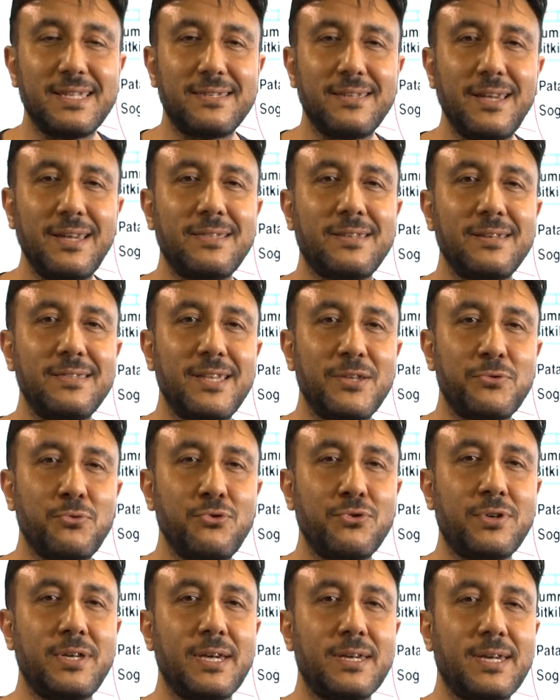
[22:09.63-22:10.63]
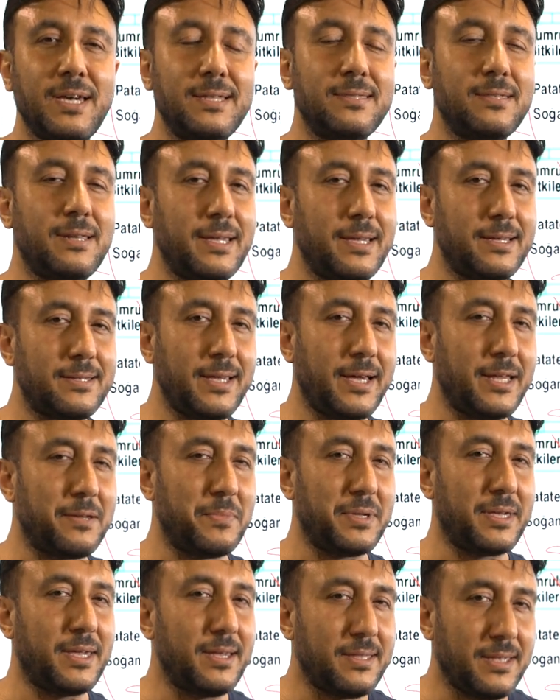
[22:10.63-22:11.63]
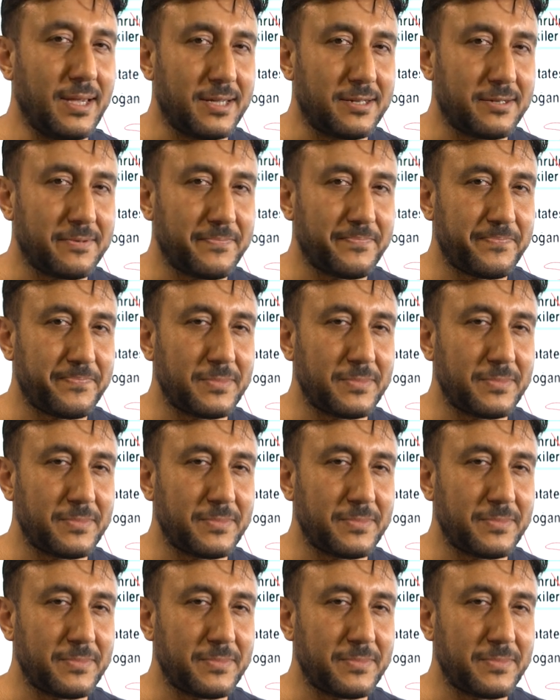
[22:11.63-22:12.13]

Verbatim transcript: Zeytin de Türkiye kendine yeter mi? Yeter.